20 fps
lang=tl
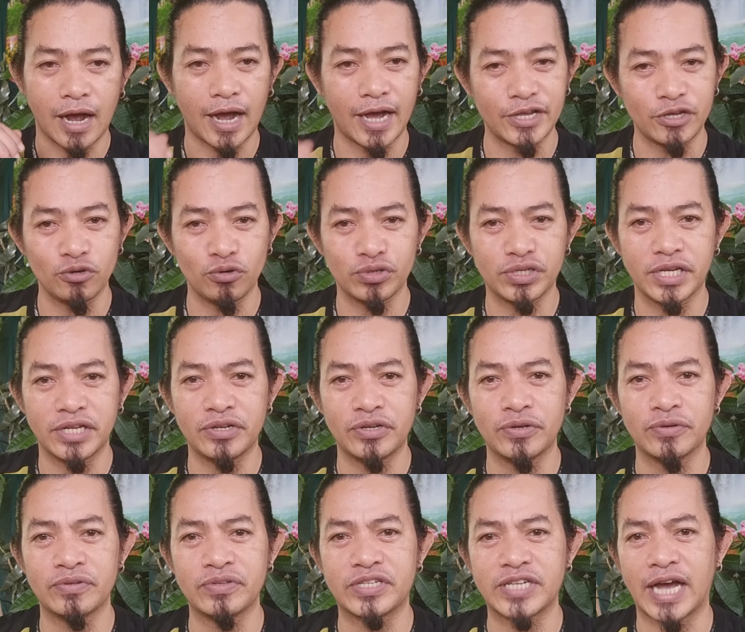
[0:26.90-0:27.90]
ayusin
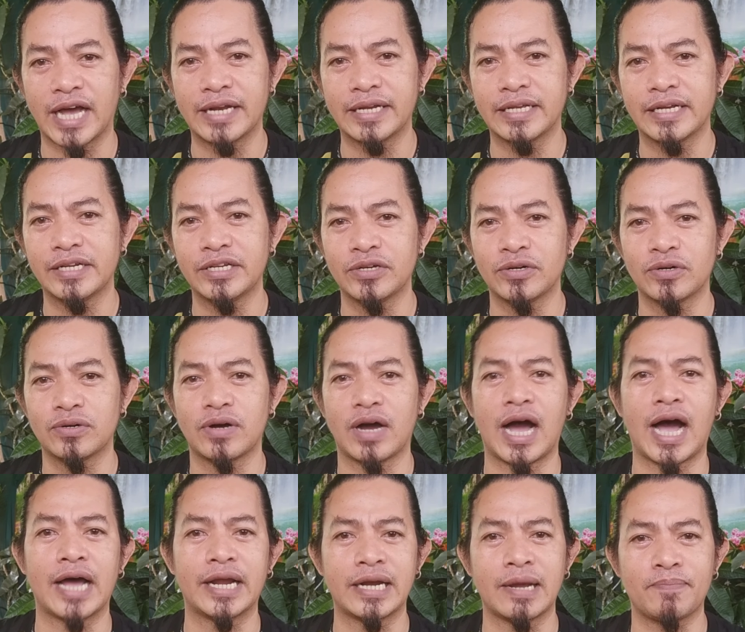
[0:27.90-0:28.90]
niyo yung channel niyo
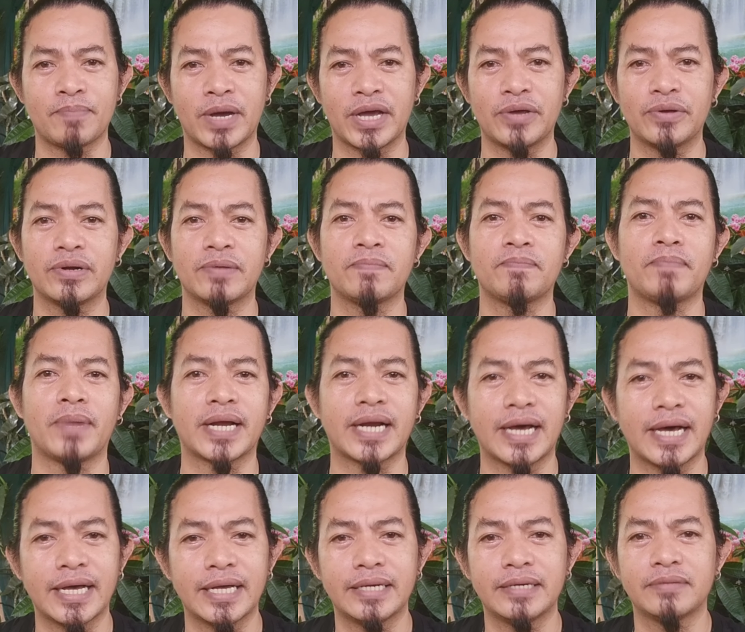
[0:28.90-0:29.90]
hanap kayo ng
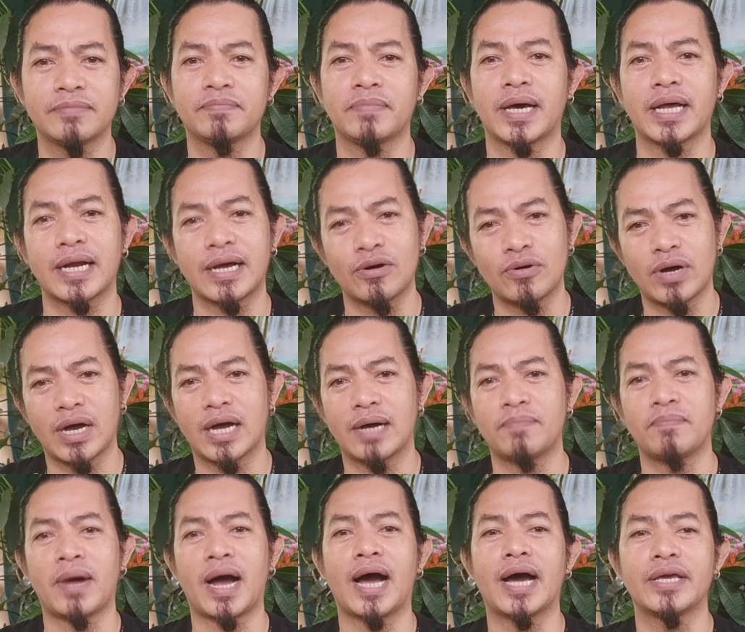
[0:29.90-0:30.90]
paraan para
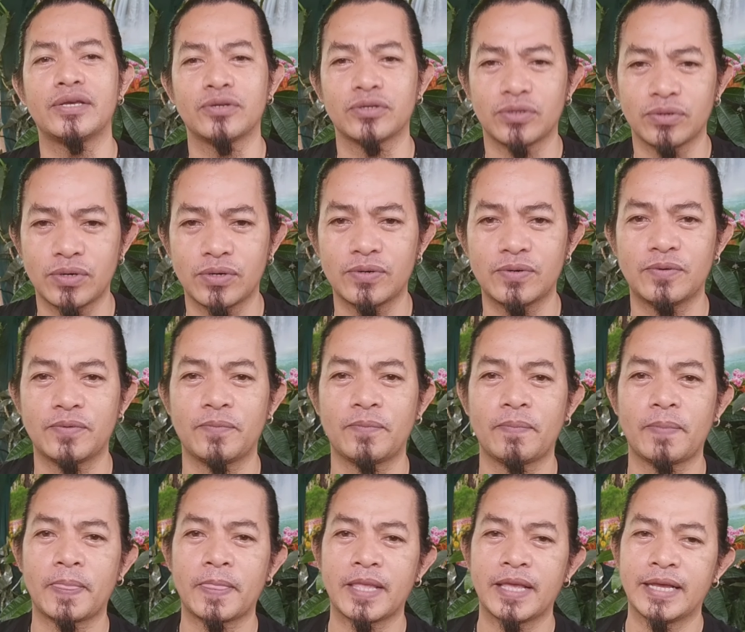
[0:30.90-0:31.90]
uh, maayos ho. Oh.
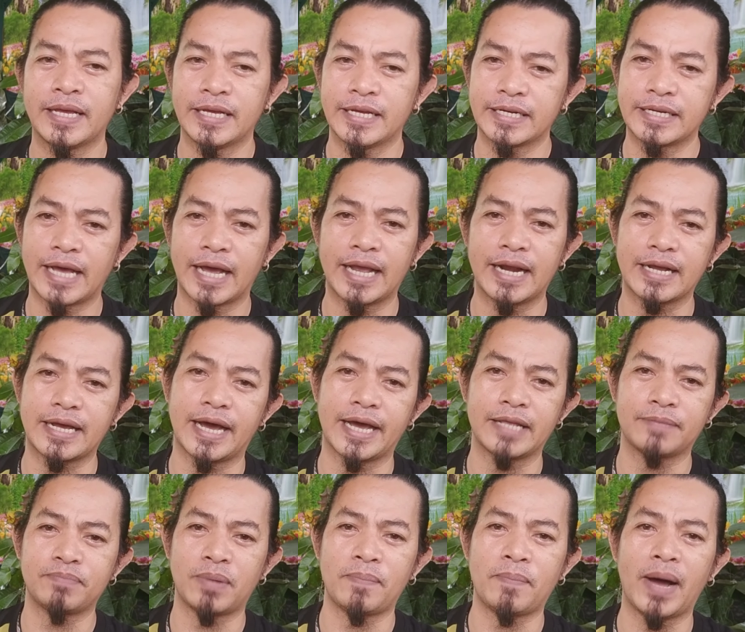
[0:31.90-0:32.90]
Dahil
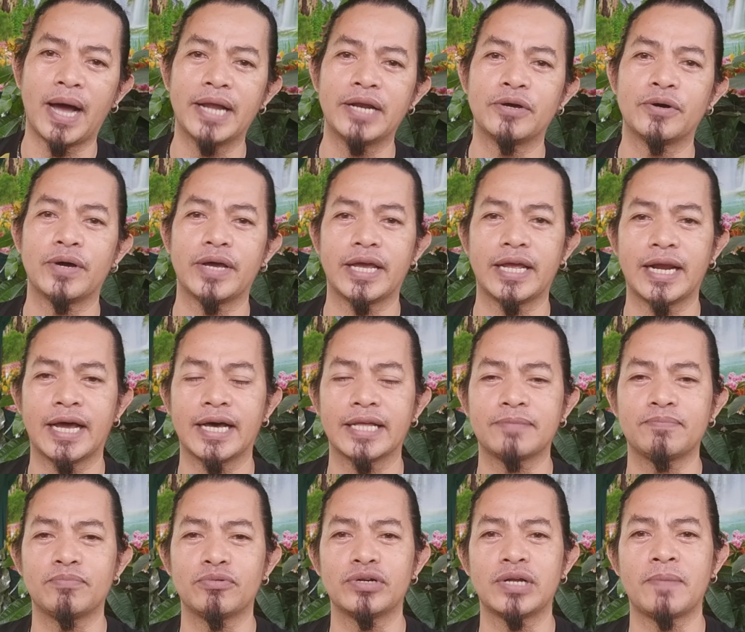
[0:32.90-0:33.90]
kahit papano, eh,
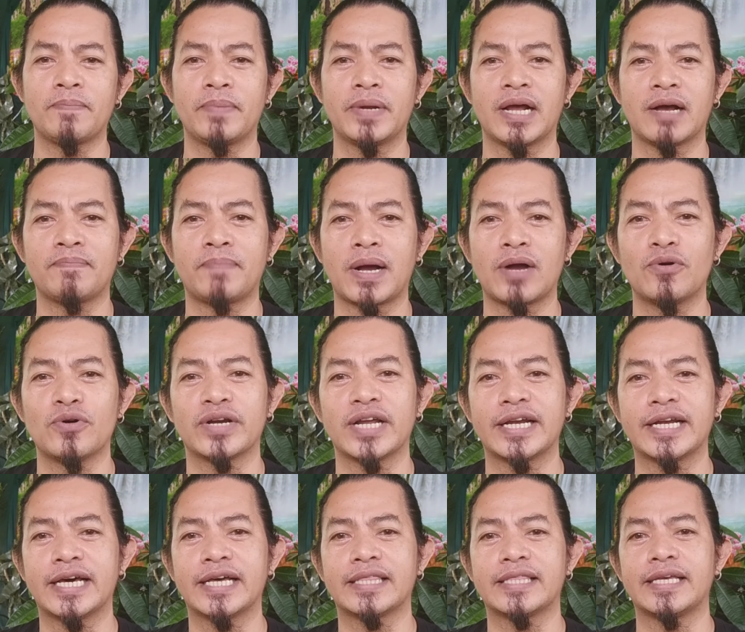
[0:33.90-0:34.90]
lahat po ng
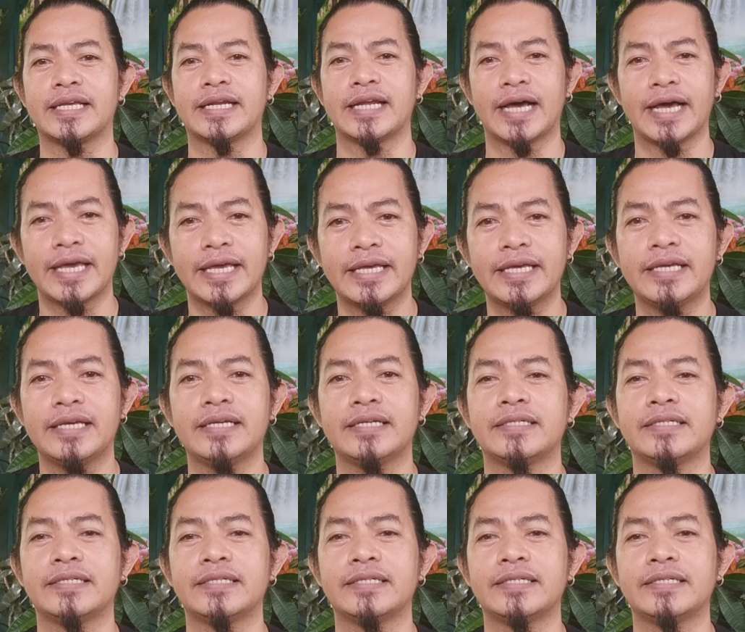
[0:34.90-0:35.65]
pinagpagura natin ay